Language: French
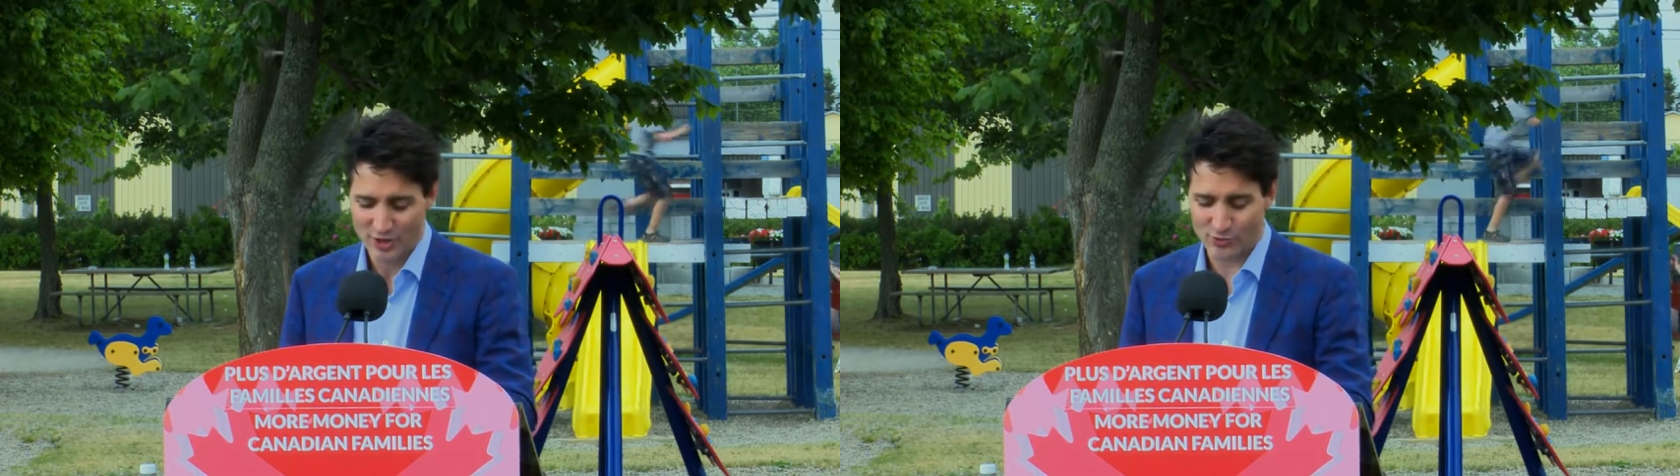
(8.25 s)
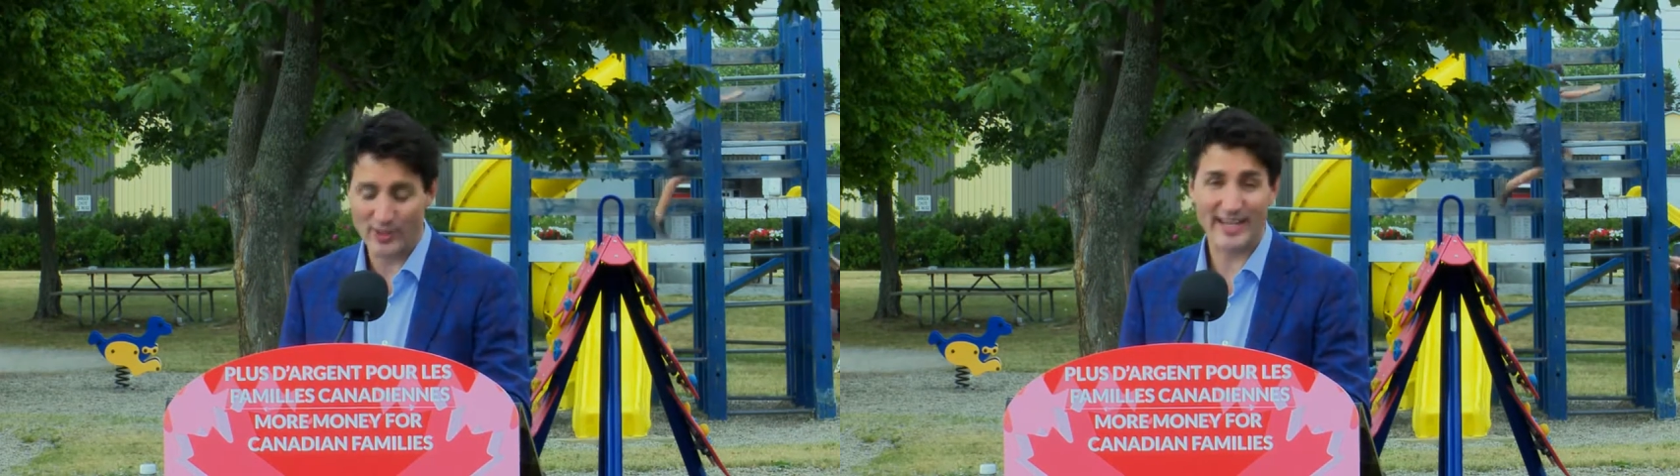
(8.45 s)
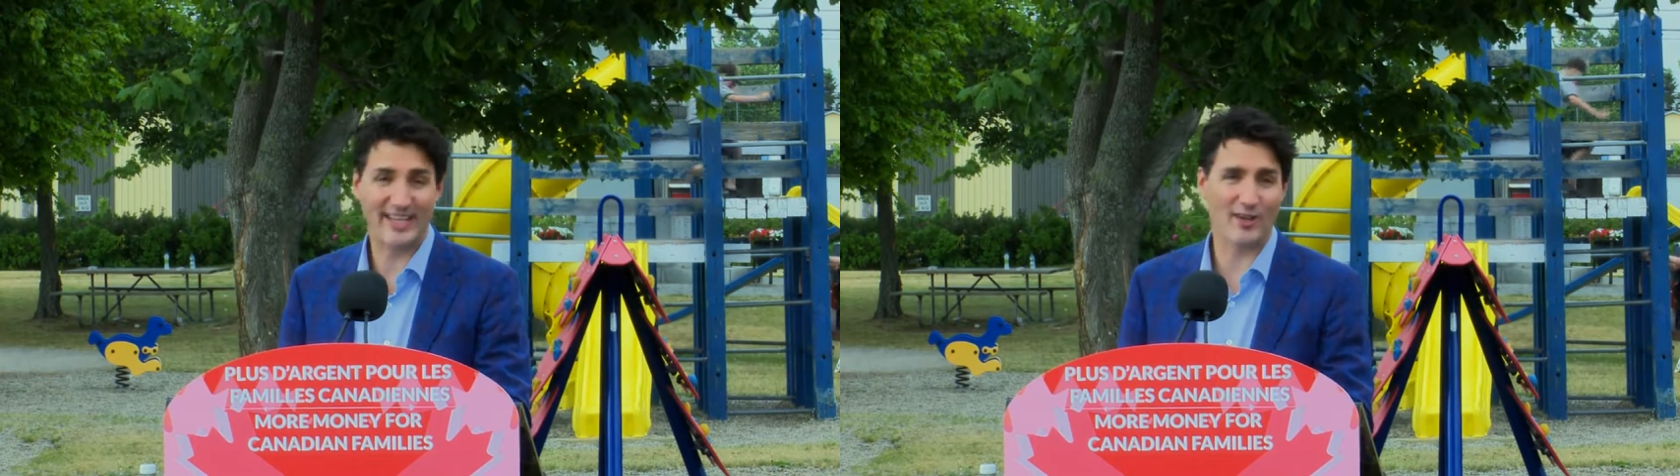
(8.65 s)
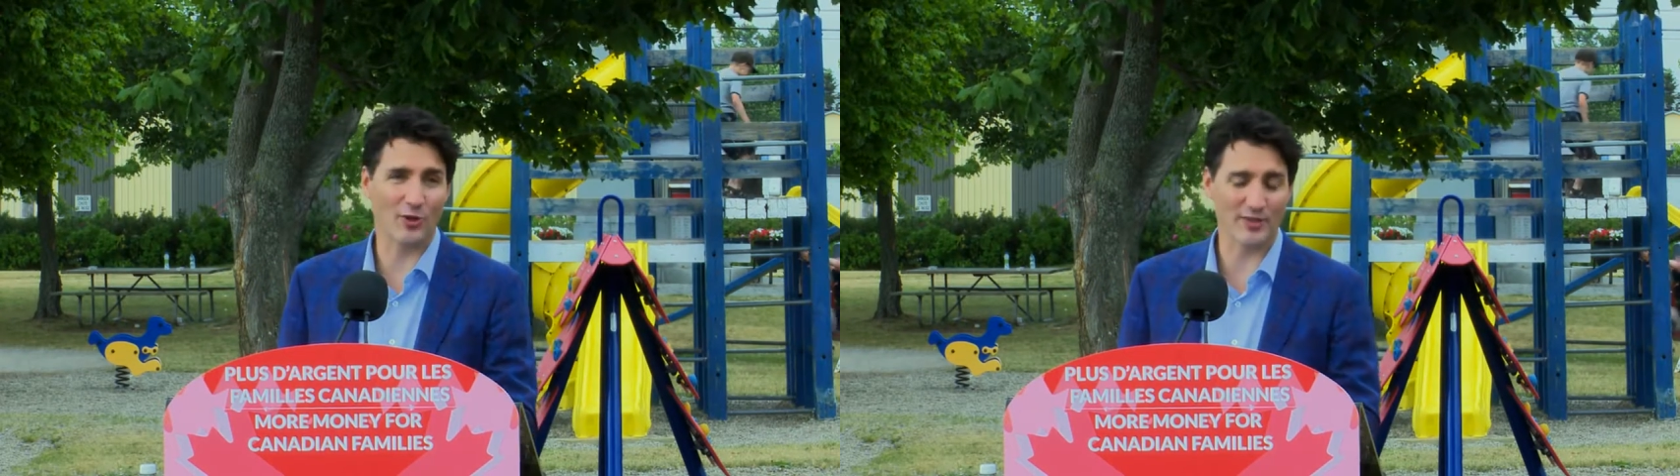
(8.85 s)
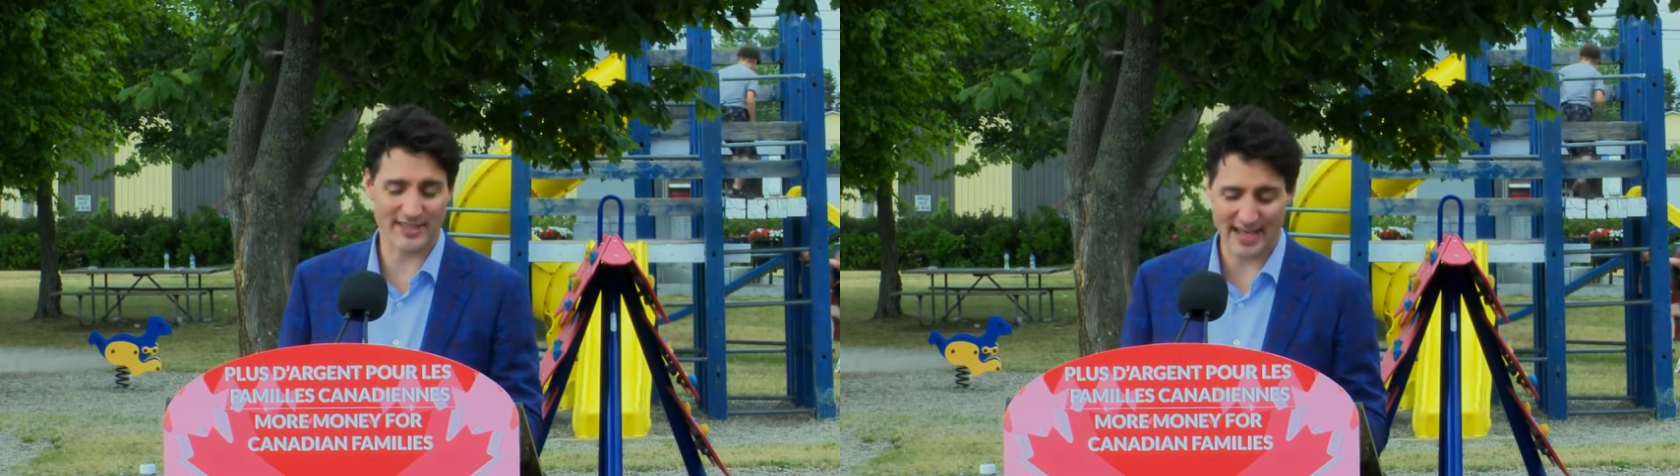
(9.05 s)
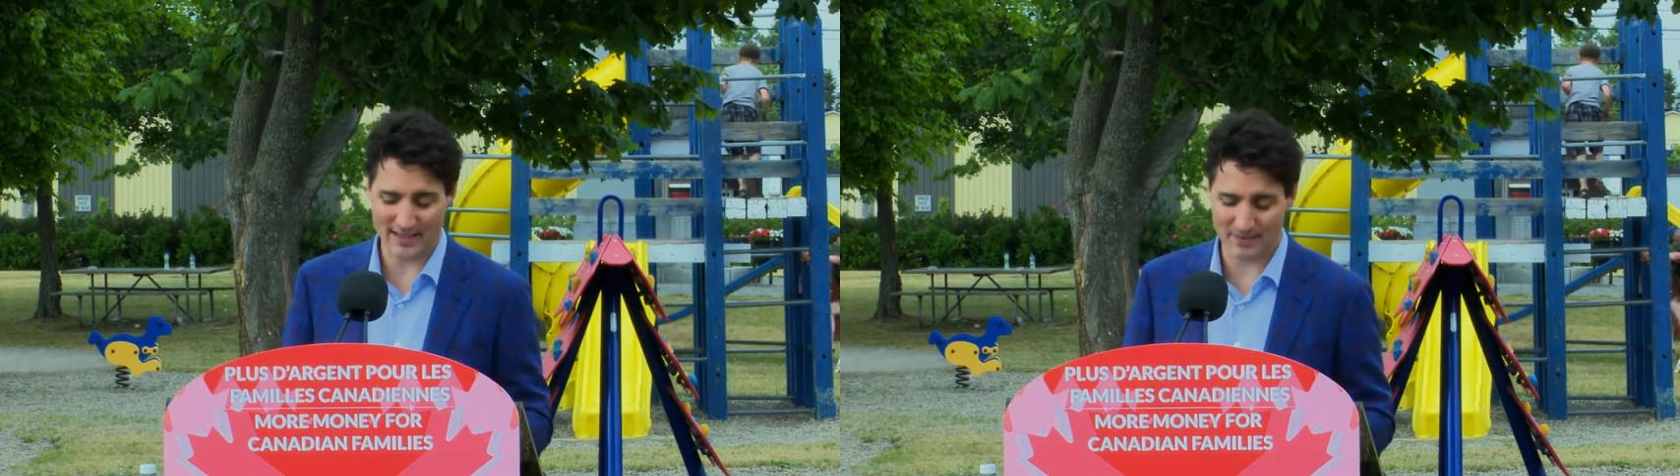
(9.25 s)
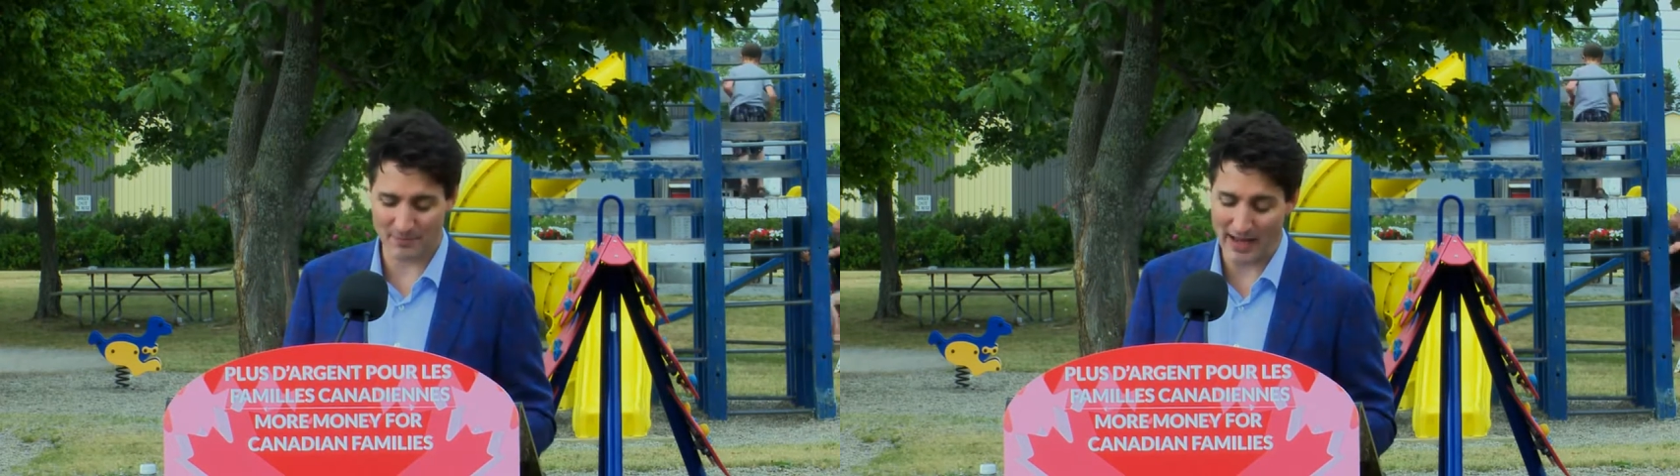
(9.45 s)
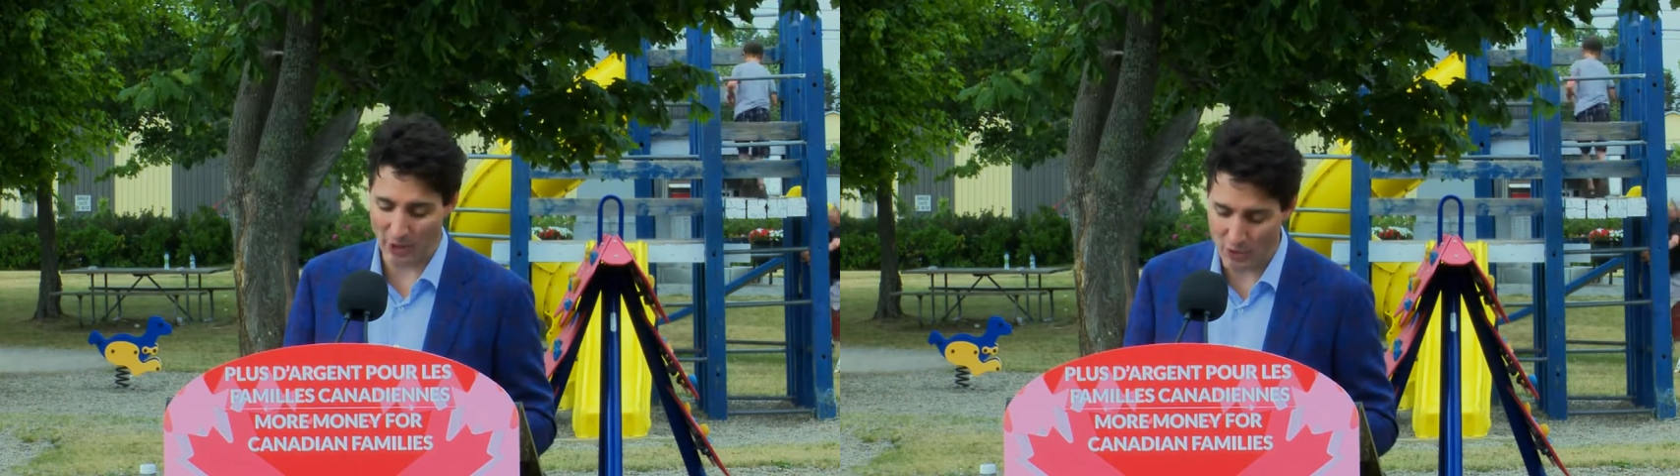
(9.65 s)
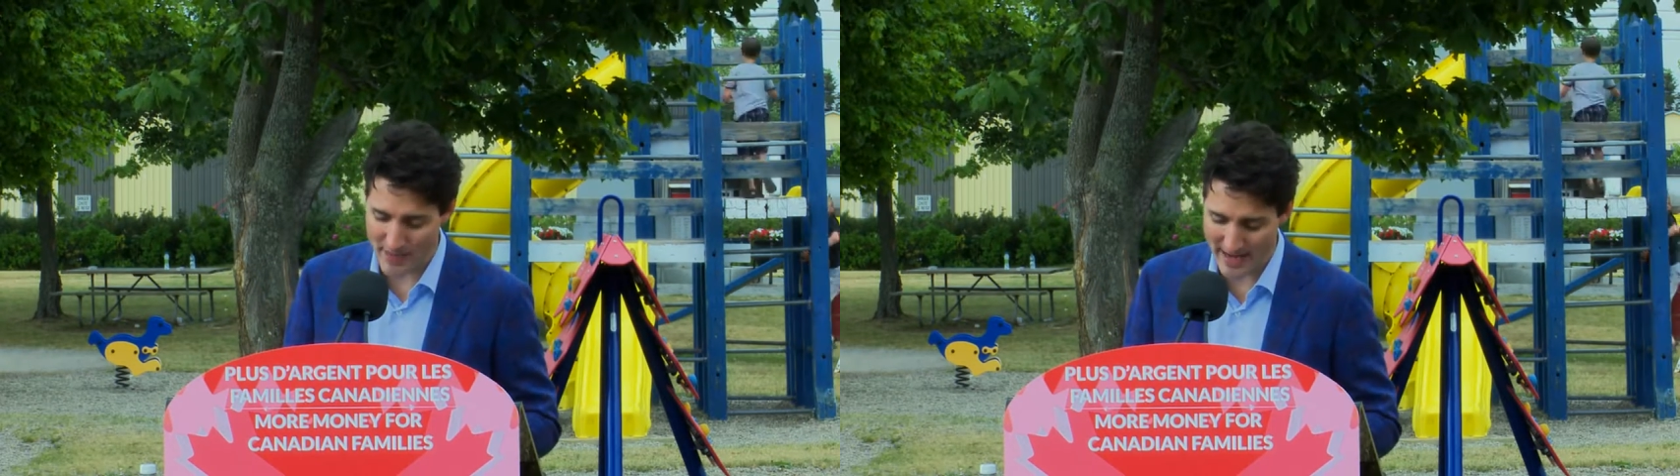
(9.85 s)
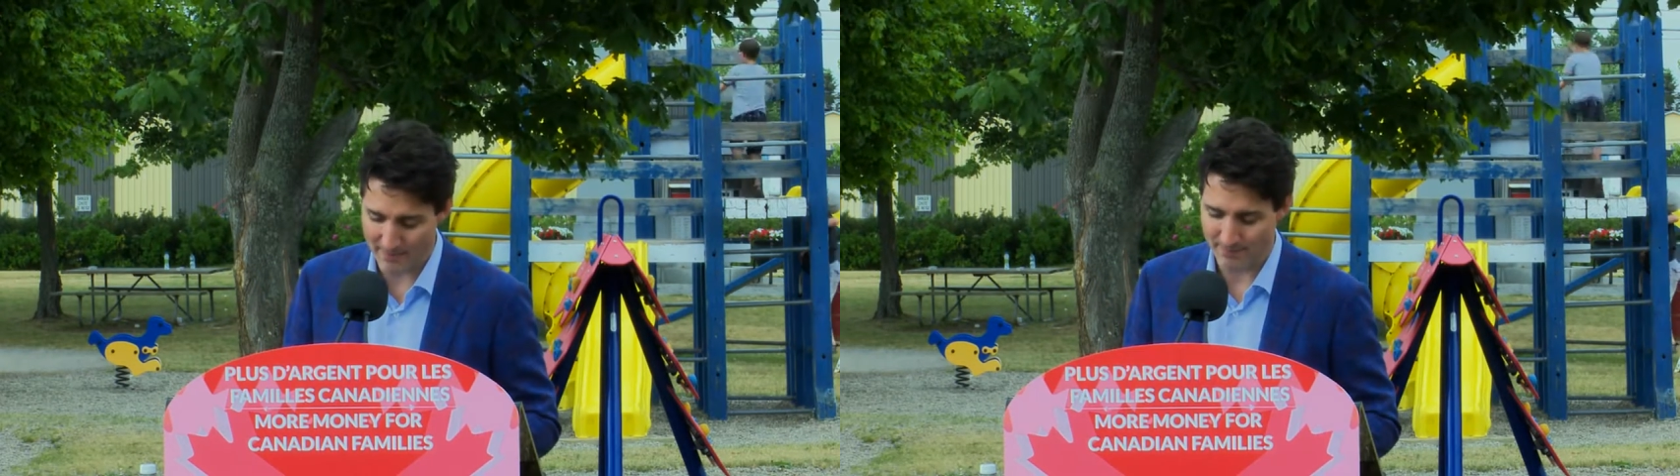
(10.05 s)
Je voulais qu'ils constatent par
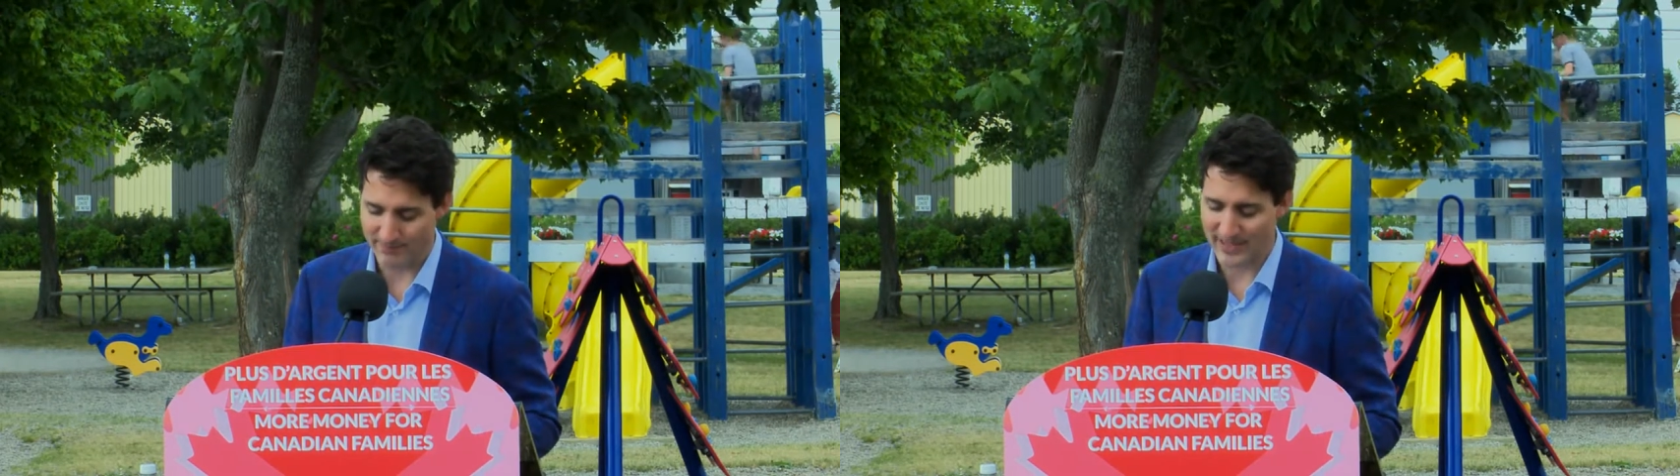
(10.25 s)
eux-mêmes